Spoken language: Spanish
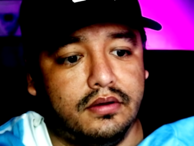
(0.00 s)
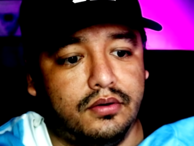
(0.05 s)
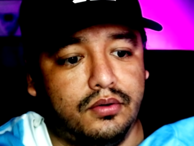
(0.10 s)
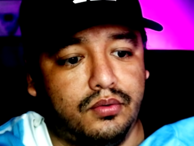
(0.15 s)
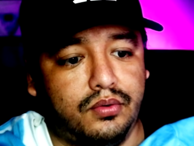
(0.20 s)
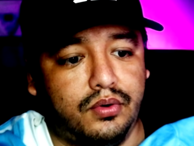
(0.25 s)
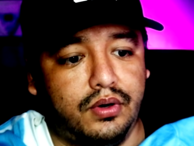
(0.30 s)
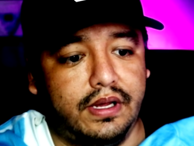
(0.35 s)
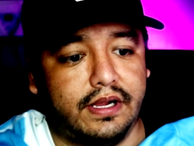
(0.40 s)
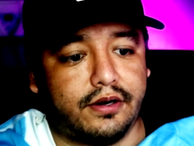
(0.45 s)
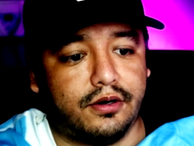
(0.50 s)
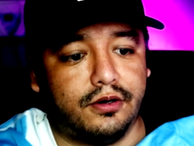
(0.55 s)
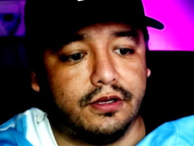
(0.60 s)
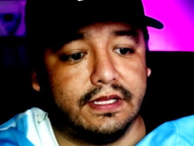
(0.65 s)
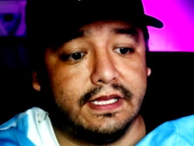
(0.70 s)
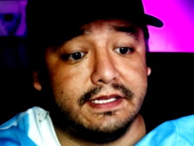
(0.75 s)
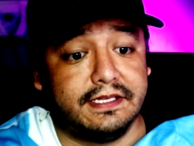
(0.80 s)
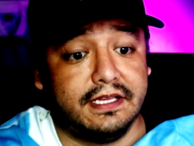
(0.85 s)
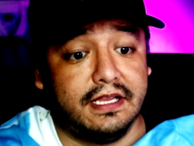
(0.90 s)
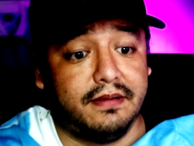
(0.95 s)
Hubo error
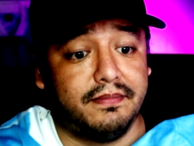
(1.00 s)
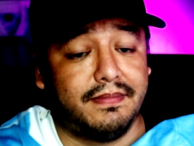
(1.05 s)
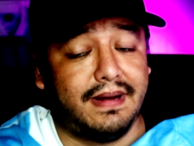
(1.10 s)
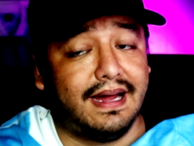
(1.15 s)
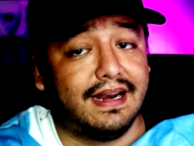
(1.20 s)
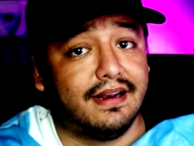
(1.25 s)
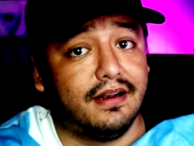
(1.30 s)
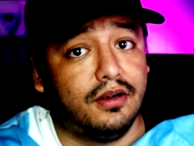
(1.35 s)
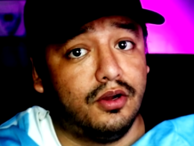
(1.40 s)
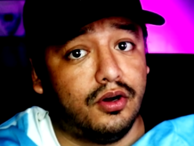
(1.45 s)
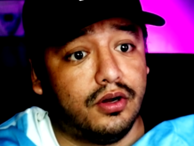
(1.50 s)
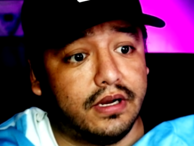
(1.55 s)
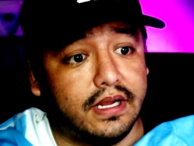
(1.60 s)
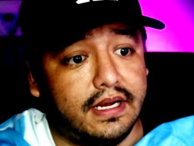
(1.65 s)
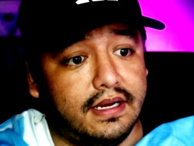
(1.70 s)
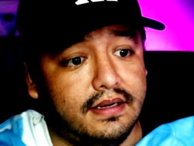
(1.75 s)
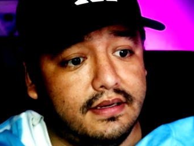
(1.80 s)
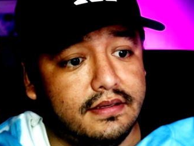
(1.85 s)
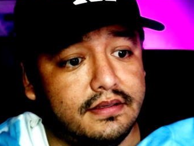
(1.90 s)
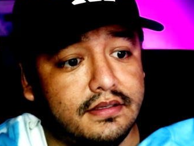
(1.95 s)
de Gilmar
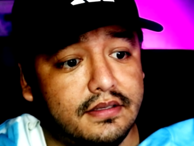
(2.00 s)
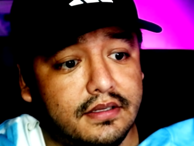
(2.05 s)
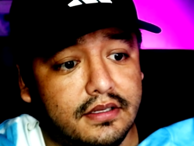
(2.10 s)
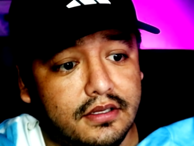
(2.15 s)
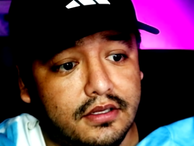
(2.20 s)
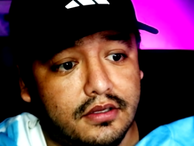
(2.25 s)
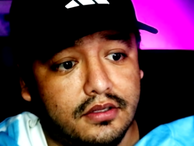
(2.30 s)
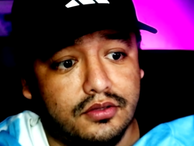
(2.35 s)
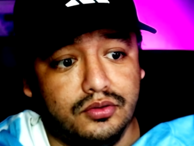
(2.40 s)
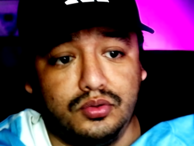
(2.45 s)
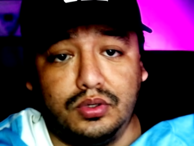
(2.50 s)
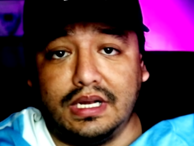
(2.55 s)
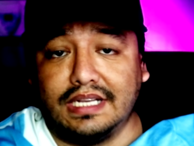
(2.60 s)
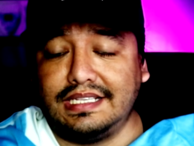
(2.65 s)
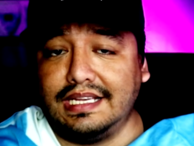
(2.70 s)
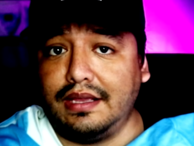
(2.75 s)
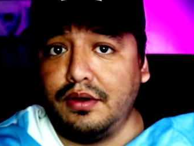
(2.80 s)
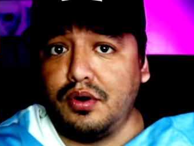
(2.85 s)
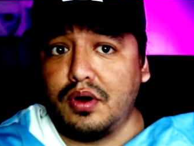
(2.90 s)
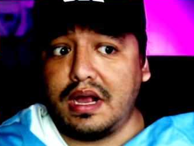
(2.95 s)
Lora. Nunca se ha
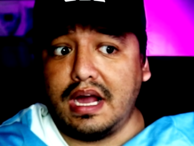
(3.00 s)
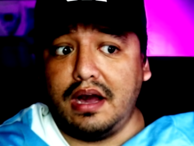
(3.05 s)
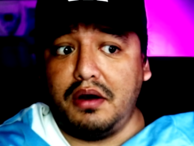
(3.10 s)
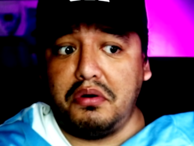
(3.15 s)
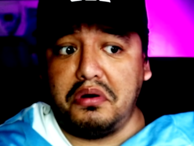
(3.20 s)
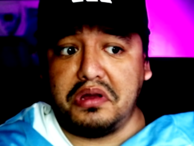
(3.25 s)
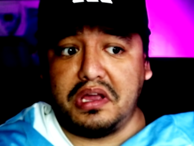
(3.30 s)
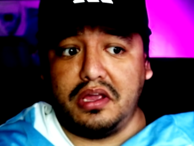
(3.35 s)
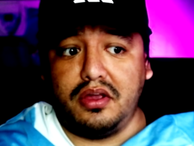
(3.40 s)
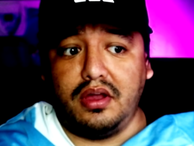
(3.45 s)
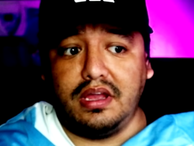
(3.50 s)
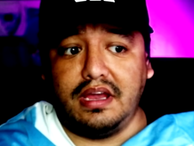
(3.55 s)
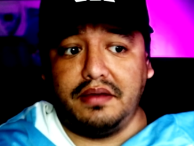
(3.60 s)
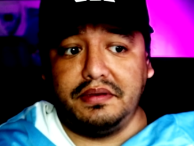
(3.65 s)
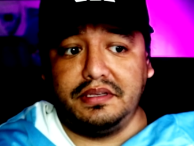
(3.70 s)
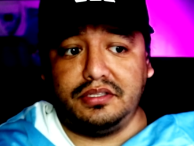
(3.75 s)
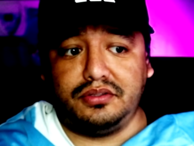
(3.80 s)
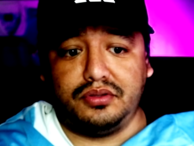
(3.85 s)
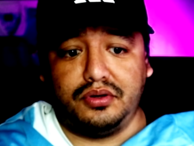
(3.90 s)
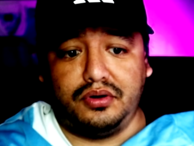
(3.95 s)
equivocado que yo haya
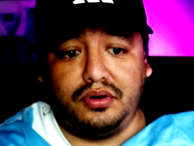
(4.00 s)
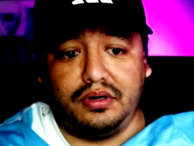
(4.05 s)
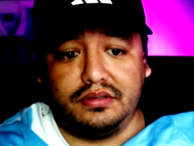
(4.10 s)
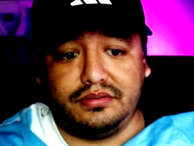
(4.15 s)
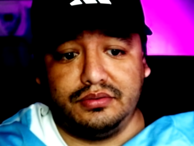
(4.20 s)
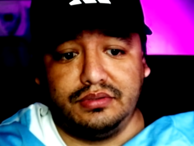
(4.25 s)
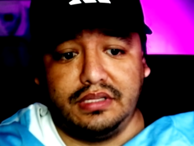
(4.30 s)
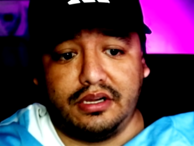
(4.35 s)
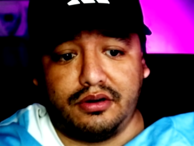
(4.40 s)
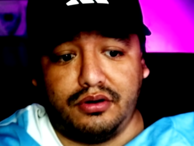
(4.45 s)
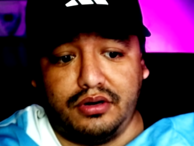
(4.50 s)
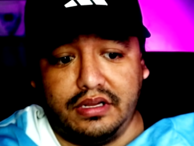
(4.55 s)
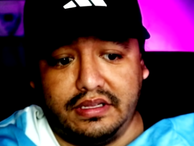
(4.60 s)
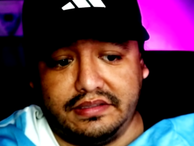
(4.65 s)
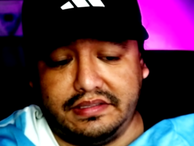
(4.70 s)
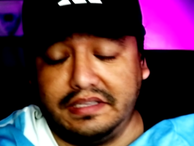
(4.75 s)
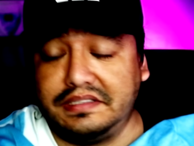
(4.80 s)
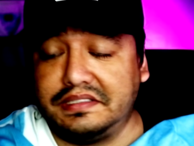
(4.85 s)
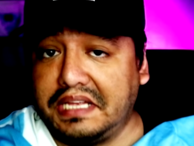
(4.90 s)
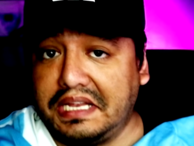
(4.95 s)
visto hacer un error
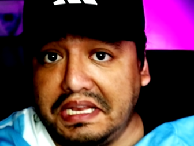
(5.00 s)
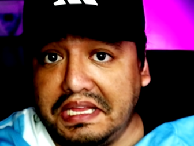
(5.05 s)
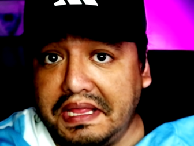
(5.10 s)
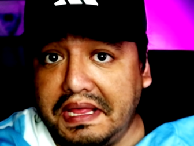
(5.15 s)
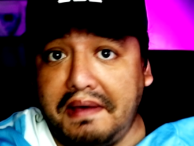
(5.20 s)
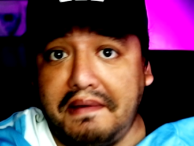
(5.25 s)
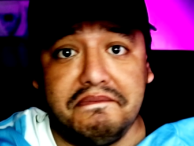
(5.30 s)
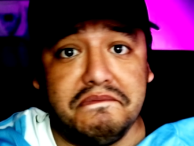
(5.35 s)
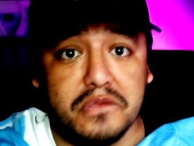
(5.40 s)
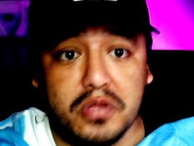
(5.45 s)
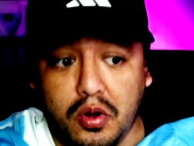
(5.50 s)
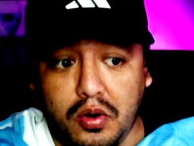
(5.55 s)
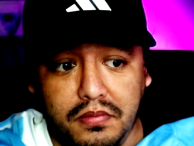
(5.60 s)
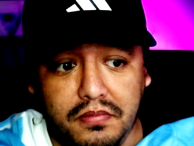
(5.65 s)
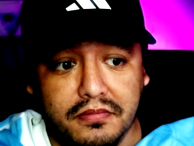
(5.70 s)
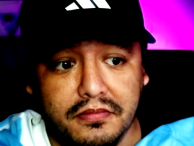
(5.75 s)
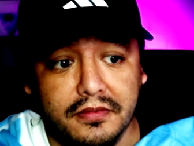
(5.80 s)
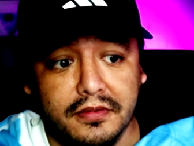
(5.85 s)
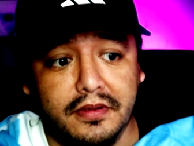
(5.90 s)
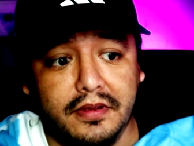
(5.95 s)
sin salida. No.
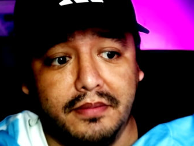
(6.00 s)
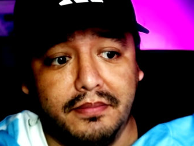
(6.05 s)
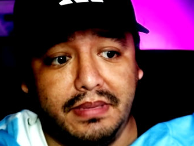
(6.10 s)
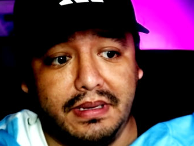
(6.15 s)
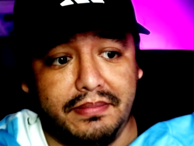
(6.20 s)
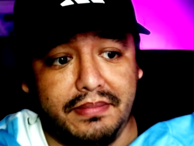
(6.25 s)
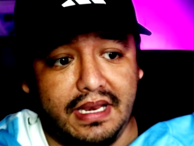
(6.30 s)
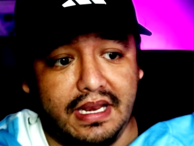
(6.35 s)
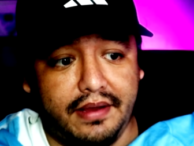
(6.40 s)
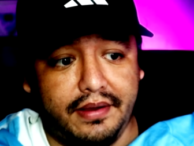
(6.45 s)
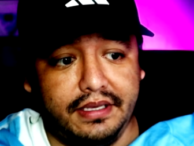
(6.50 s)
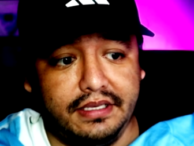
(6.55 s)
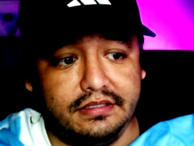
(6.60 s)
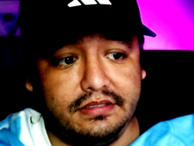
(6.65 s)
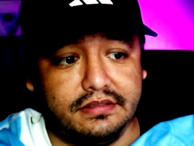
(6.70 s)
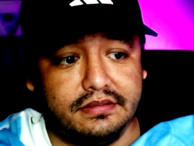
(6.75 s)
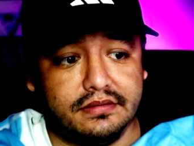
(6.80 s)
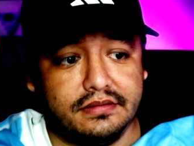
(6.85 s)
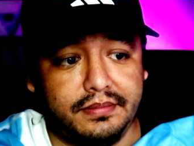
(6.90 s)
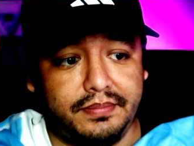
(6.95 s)
Primera vez.
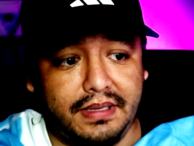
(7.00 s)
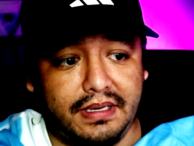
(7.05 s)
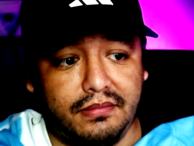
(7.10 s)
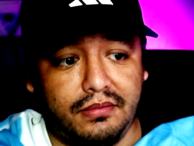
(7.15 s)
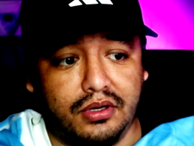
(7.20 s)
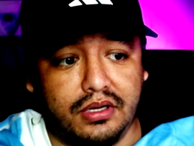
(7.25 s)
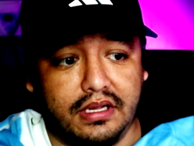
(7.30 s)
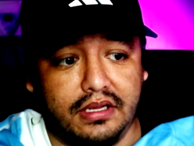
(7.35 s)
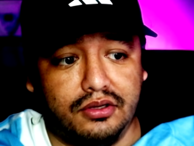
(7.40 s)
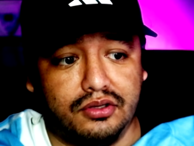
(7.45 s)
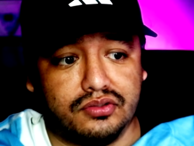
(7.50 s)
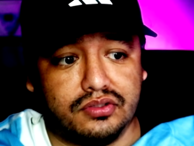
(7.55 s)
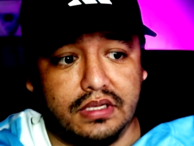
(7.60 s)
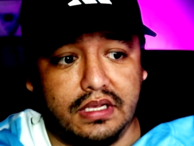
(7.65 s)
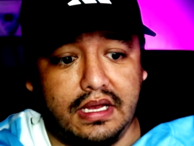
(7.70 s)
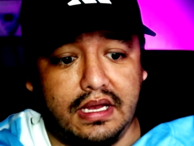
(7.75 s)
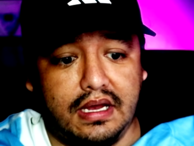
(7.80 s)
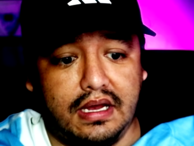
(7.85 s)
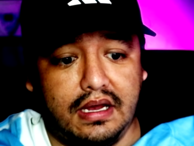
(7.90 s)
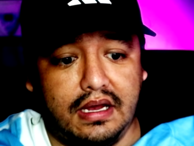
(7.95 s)
Esperemos que no
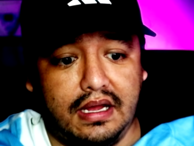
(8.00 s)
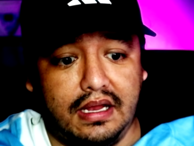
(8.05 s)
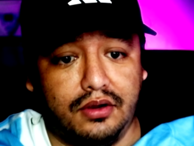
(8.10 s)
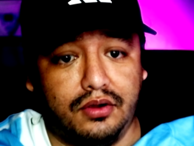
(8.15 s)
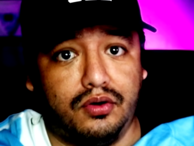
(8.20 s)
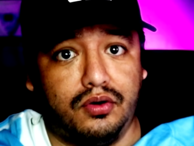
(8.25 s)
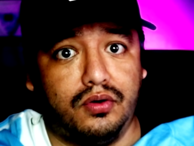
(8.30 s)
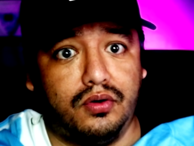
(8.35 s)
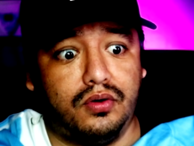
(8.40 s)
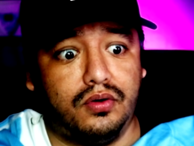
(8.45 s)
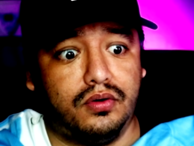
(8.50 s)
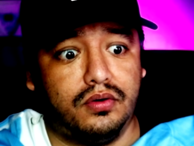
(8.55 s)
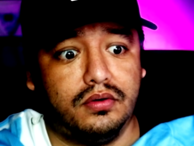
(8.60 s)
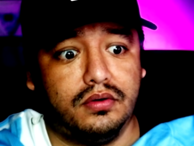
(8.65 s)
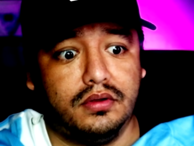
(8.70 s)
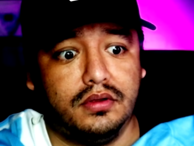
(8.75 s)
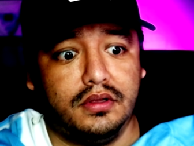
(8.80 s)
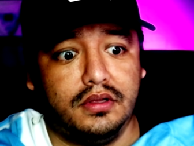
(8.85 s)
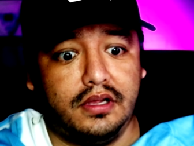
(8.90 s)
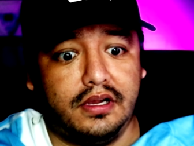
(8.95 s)
sea algo
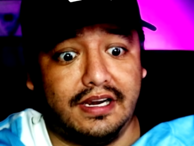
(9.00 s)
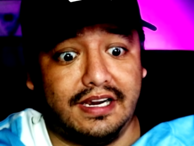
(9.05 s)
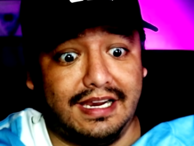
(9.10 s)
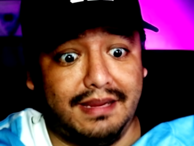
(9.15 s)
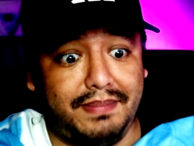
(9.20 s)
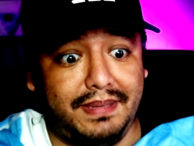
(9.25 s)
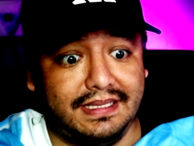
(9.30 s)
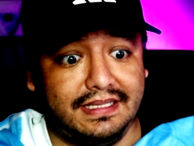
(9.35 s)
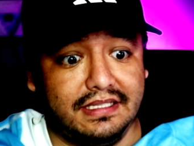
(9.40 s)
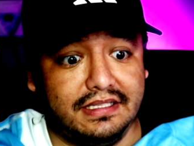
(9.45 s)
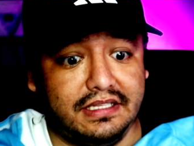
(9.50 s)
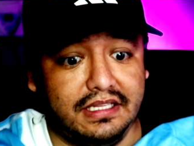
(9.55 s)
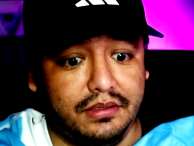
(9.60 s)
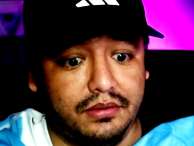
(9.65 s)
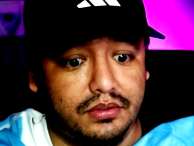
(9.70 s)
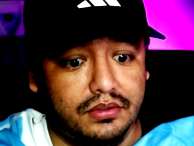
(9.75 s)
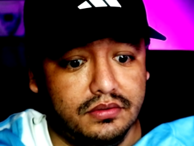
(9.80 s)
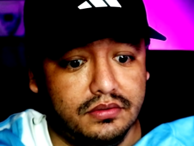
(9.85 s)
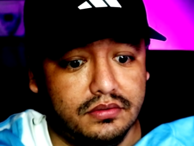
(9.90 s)
repetitivo.